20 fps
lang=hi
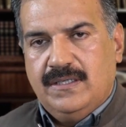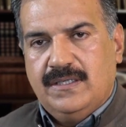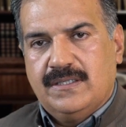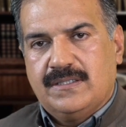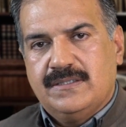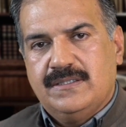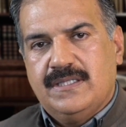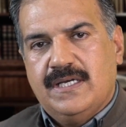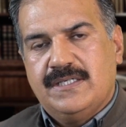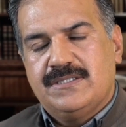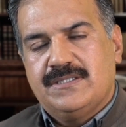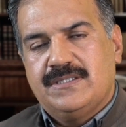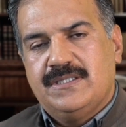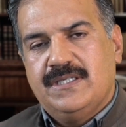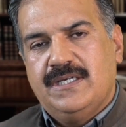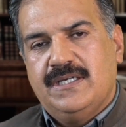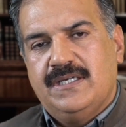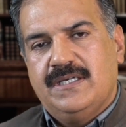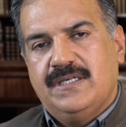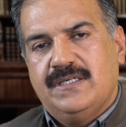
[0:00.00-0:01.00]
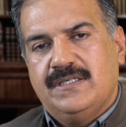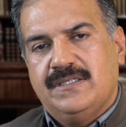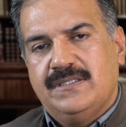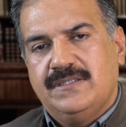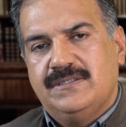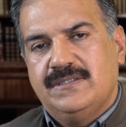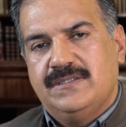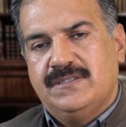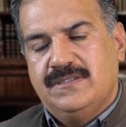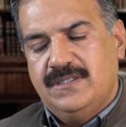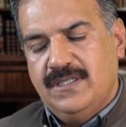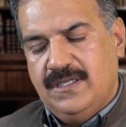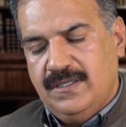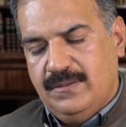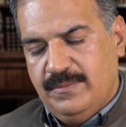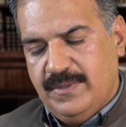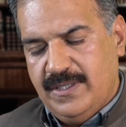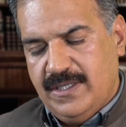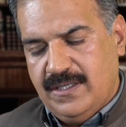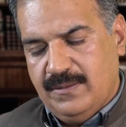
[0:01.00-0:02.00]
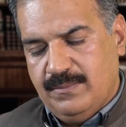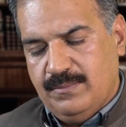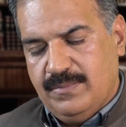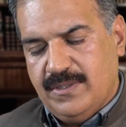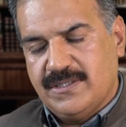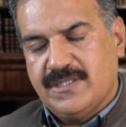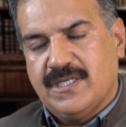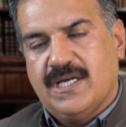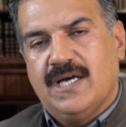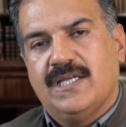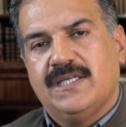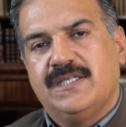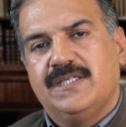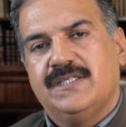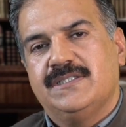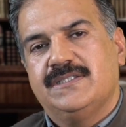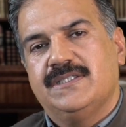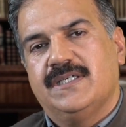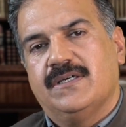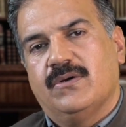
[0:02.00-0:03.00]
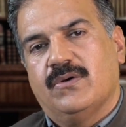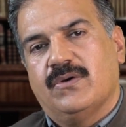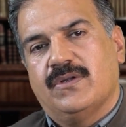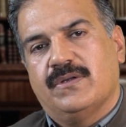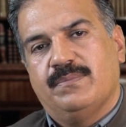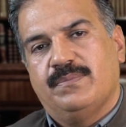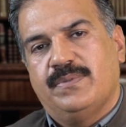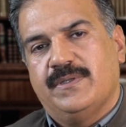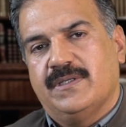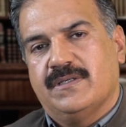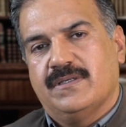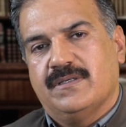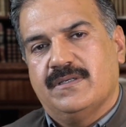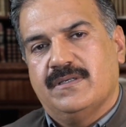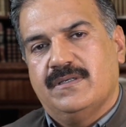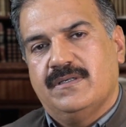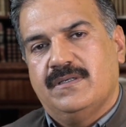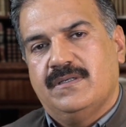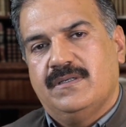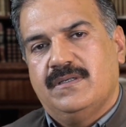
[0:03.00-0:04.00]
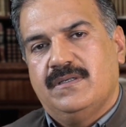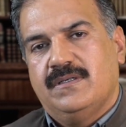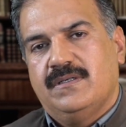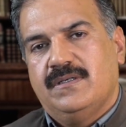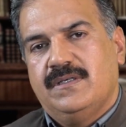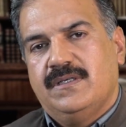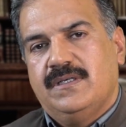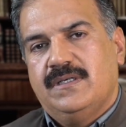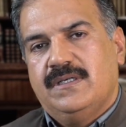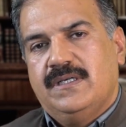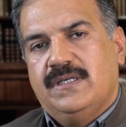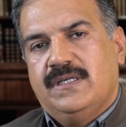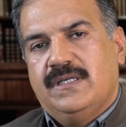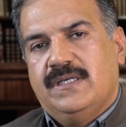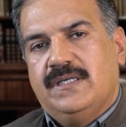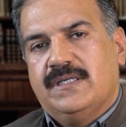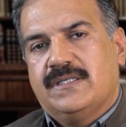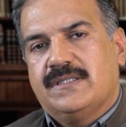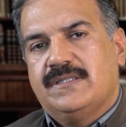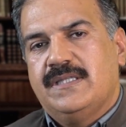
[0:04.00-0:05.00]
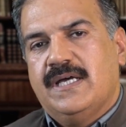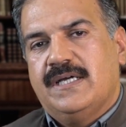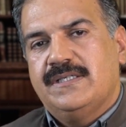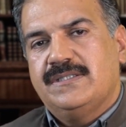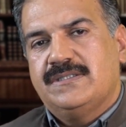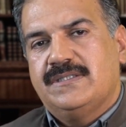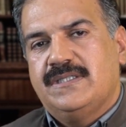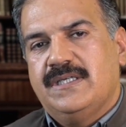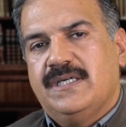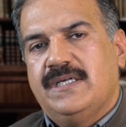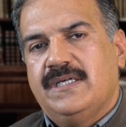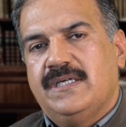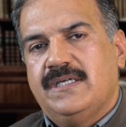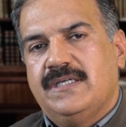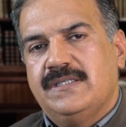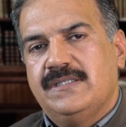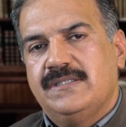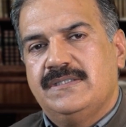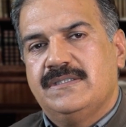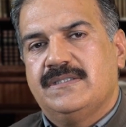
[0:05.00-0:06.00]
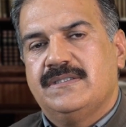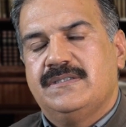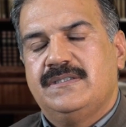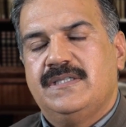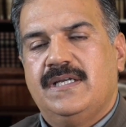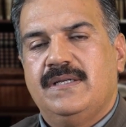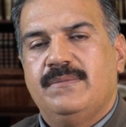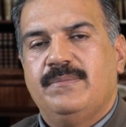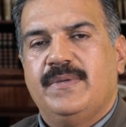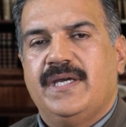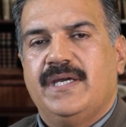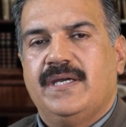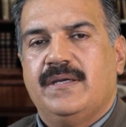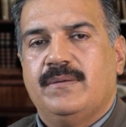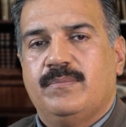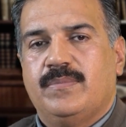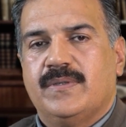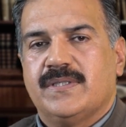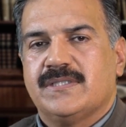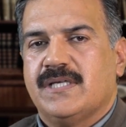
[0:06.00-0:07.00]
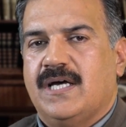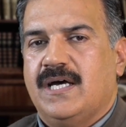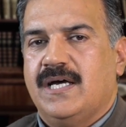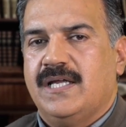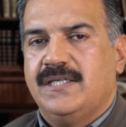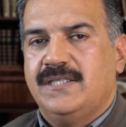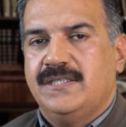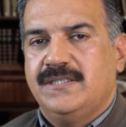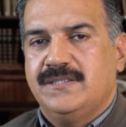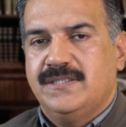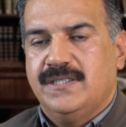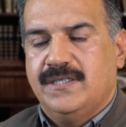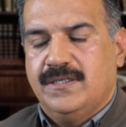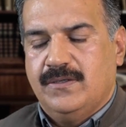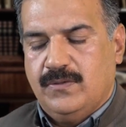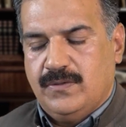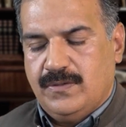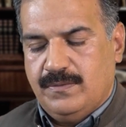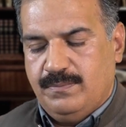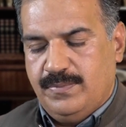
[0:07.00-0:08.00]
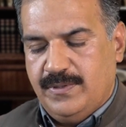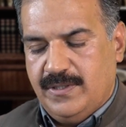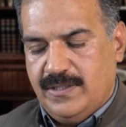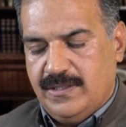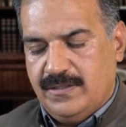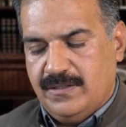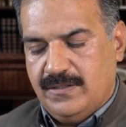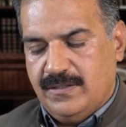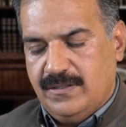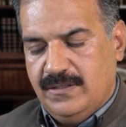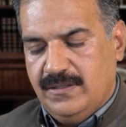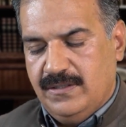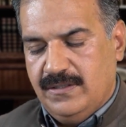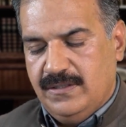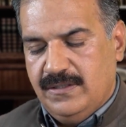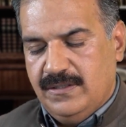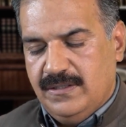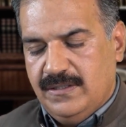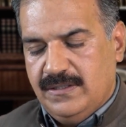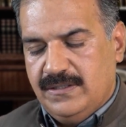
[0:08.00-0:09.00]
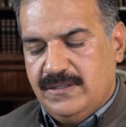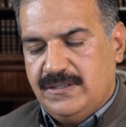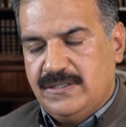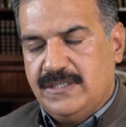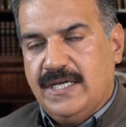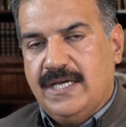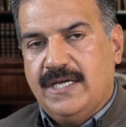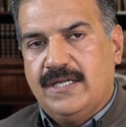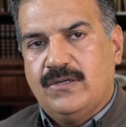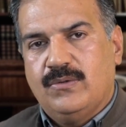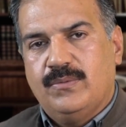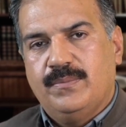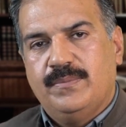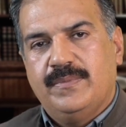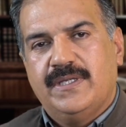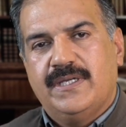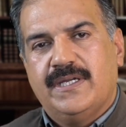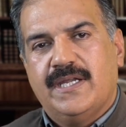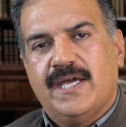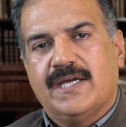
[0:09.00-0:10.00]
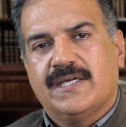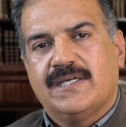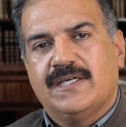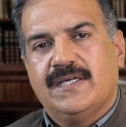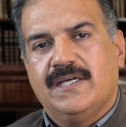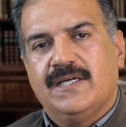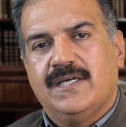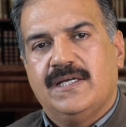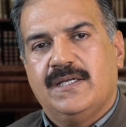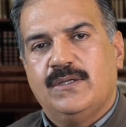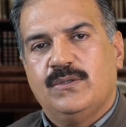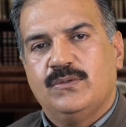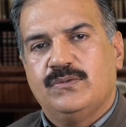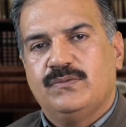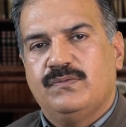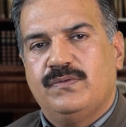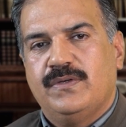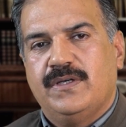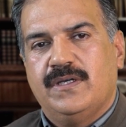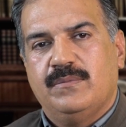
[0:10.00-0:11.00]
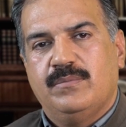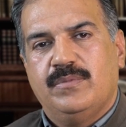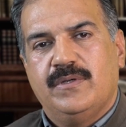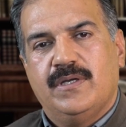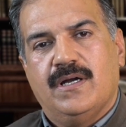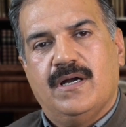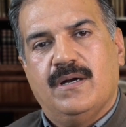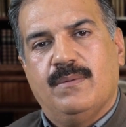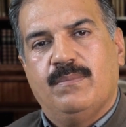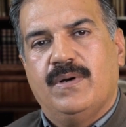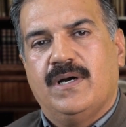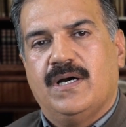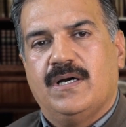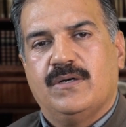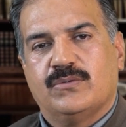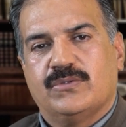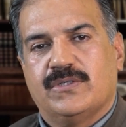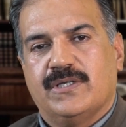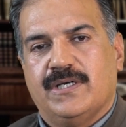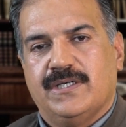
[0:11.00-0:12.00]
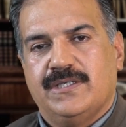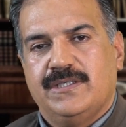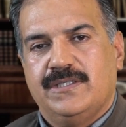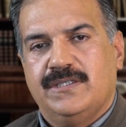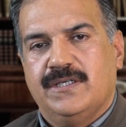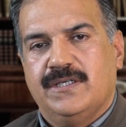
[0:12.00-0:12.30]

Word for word: एक दशते हिजर दिल में बसा लीजिए और फिर एक दशते हिजर दिल में बसा लीजिए और फिर शहरों में रह के लुत्फ़ ब्याबां उठाइए